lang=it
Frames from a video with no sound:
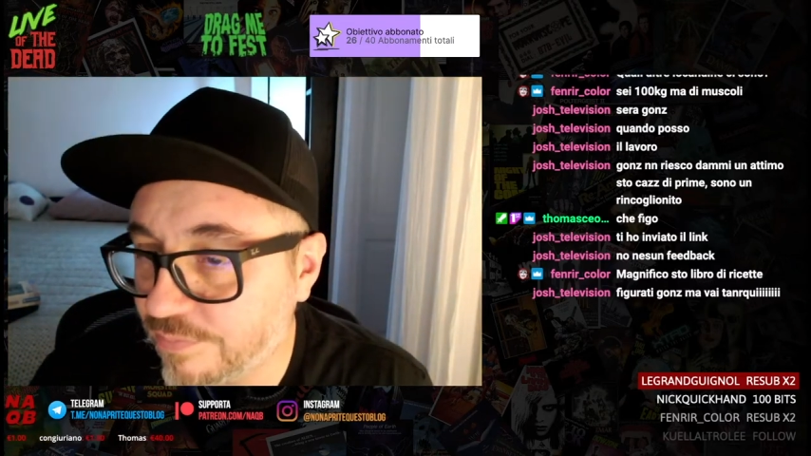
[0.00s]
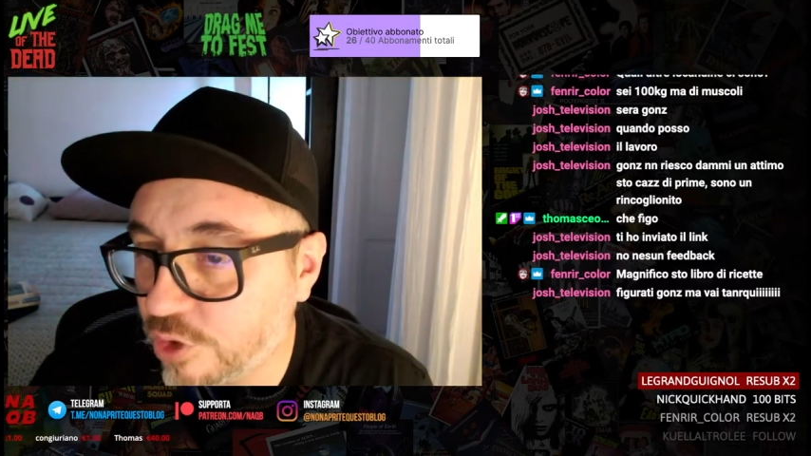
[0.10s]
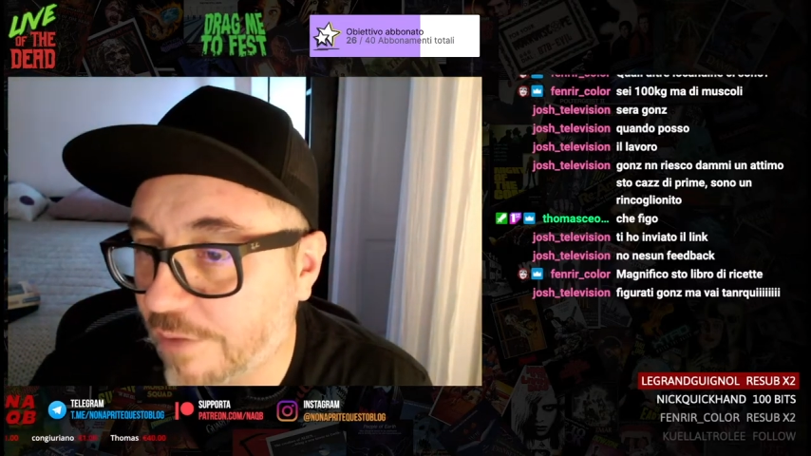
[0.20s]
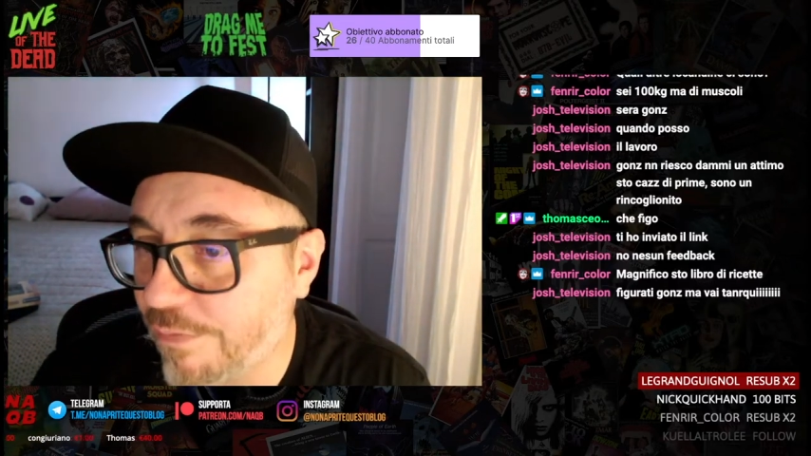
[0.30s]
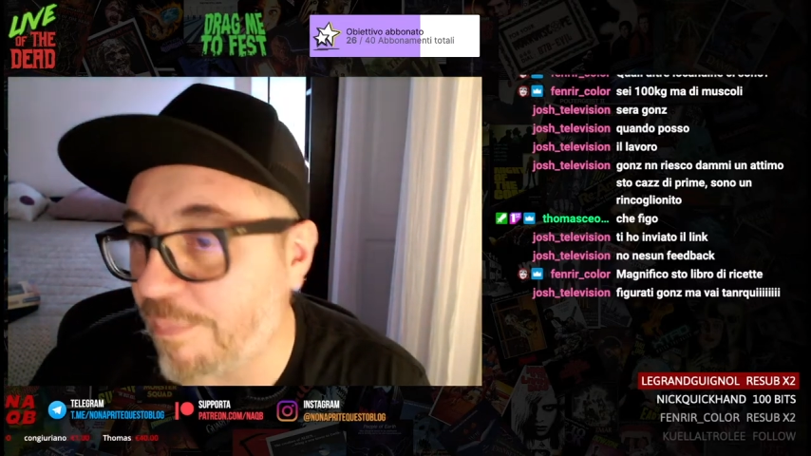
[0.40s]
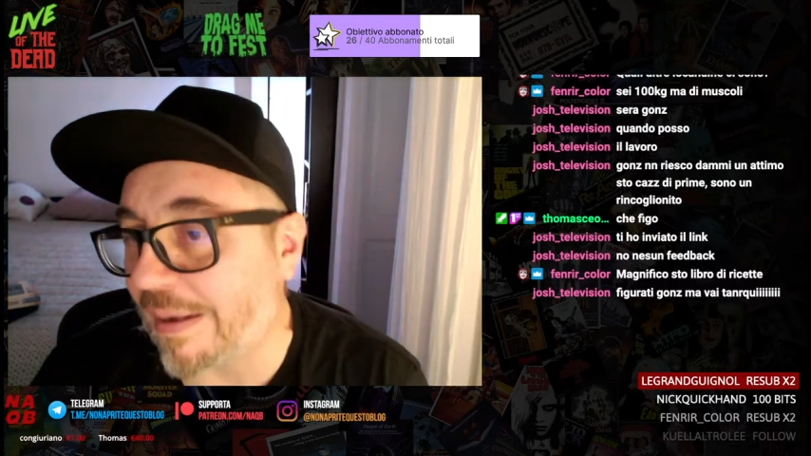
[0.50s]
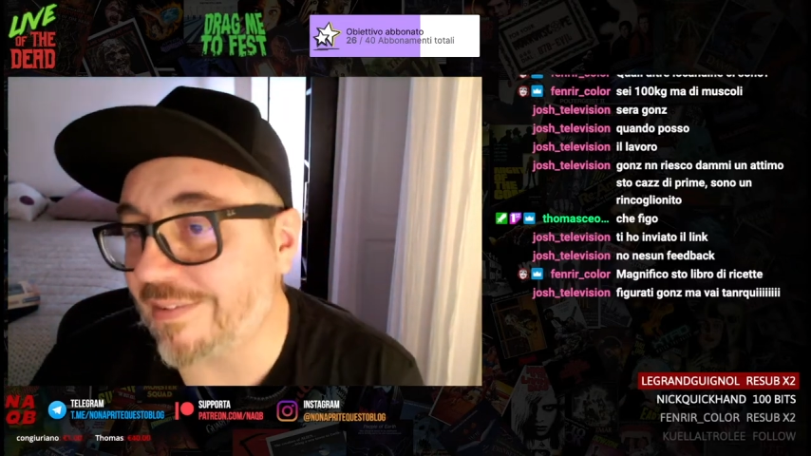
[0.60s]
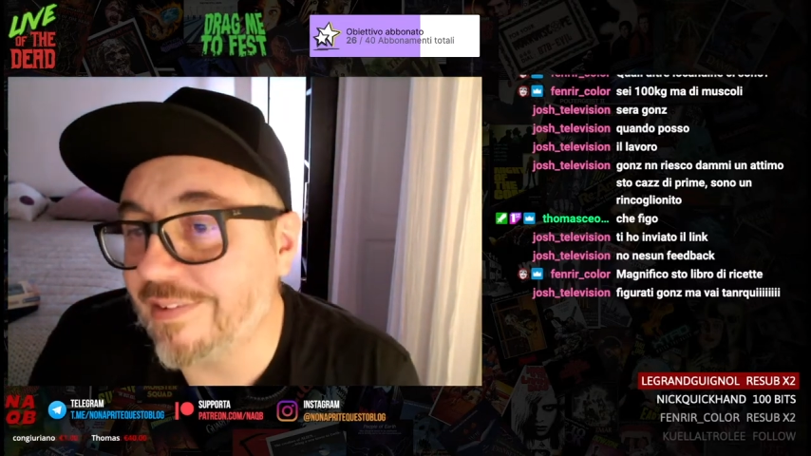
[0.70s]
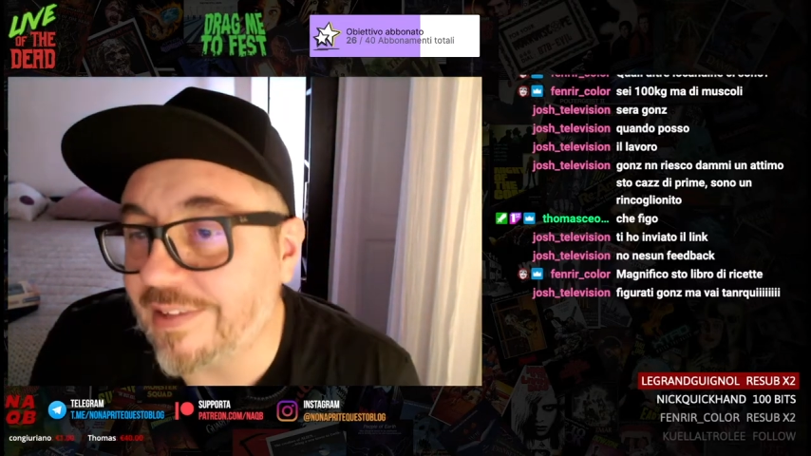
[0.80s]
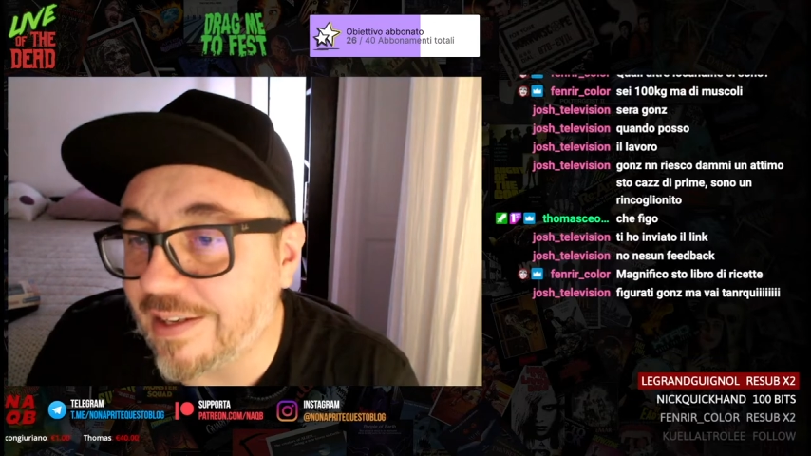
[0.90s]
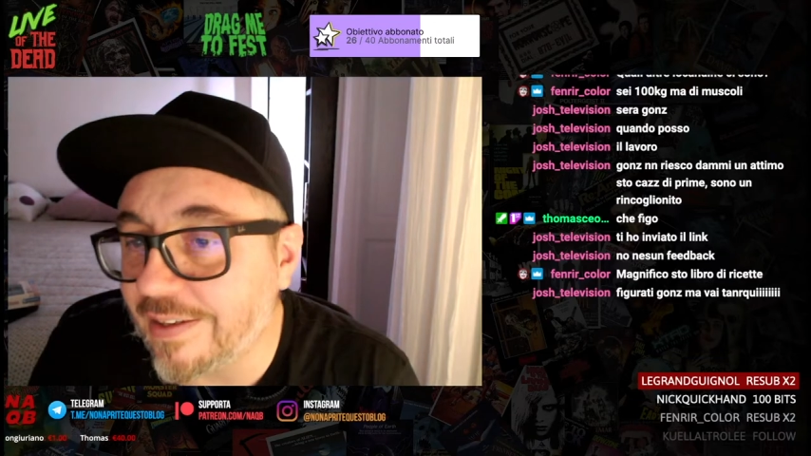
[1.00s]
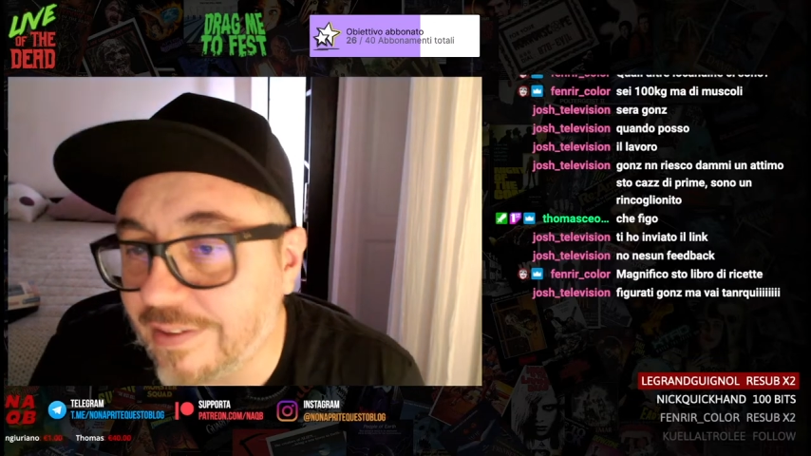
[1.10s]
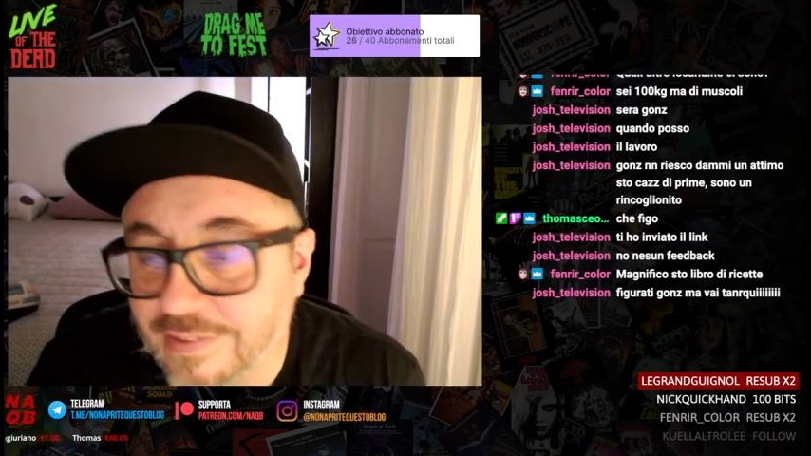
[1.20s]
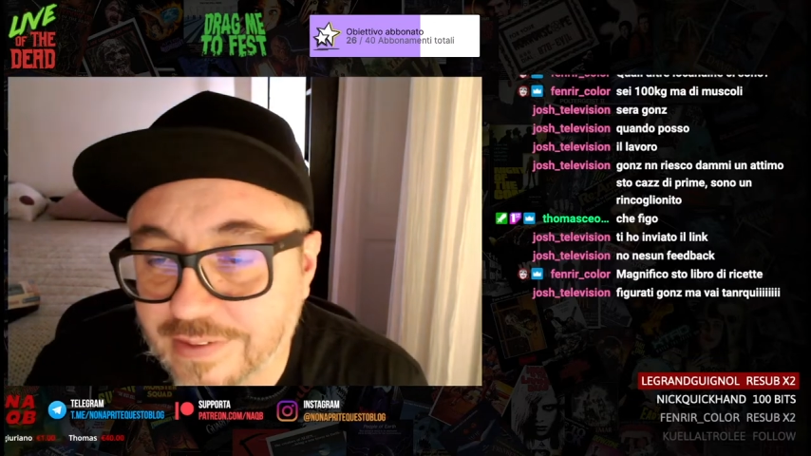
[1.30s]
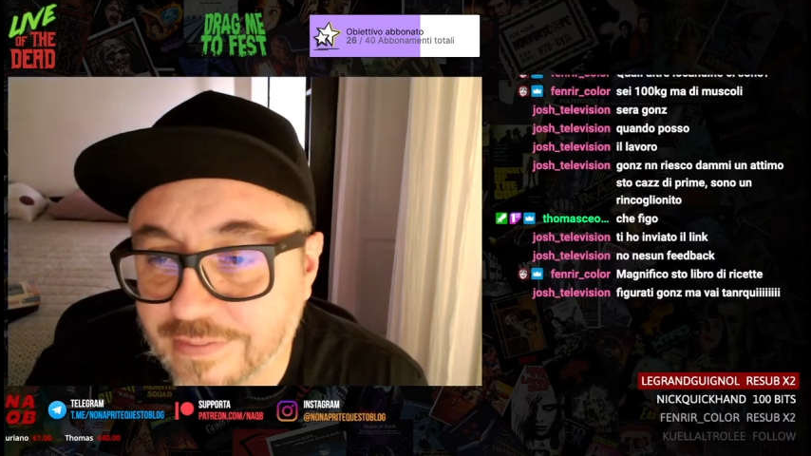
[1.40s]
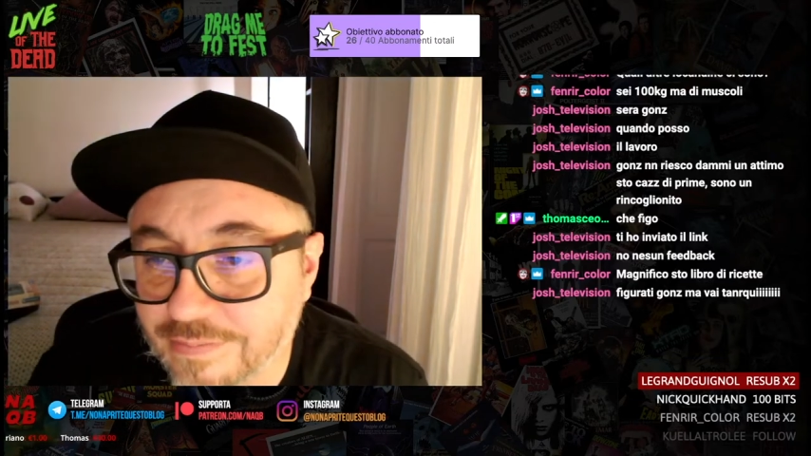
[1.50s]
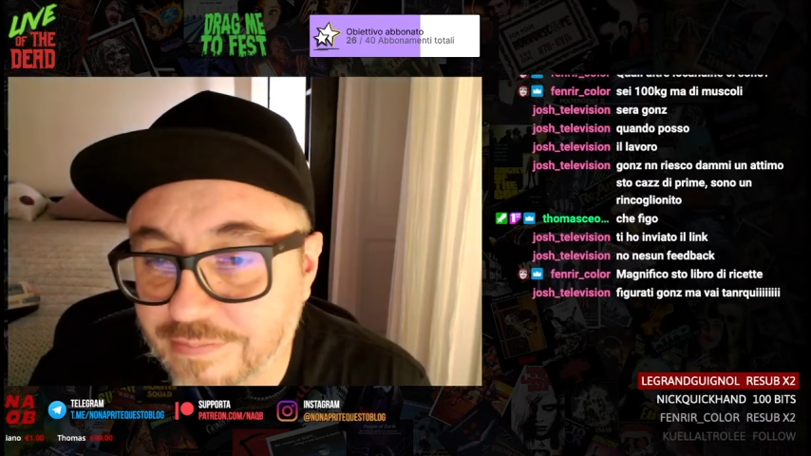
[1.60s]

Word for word: Cioè fa parte del,